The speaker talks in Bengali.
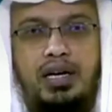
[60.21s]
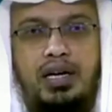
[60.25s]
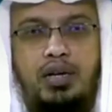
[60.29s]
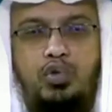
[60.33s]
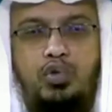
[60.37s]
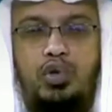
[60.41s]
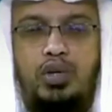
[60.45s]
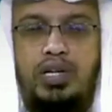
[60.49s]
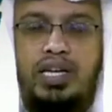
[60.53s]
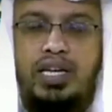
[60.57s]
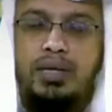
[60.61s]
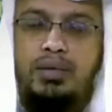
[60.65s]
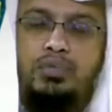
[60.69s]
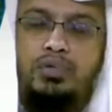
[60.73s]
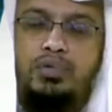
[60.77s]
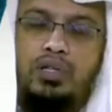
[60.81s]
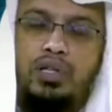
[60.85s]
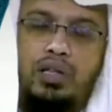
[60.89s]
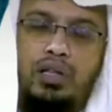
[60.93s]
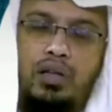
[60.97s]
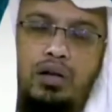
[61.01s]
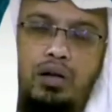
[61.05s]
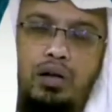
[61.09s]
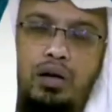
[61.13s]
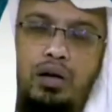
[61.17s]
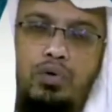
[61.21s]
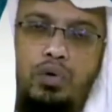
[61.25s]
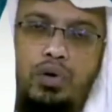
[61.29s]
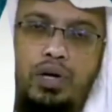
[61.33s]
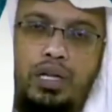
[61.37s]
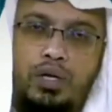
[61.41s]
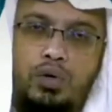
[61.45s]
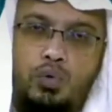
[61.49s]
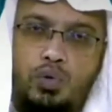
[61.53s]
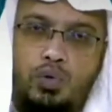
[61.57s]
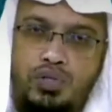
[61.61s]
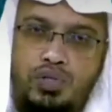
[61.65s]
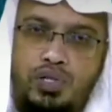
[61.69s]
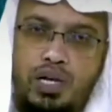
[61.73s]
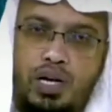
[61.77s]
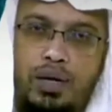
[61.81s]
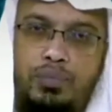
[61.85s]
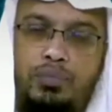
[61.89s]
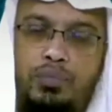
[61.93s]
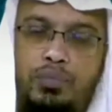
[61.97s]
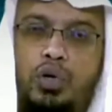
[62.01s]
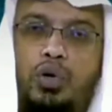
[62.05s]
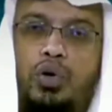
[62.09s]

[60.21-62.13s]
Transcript: রসুল করিম সাল্লাহ আলহি ওসাল্লাম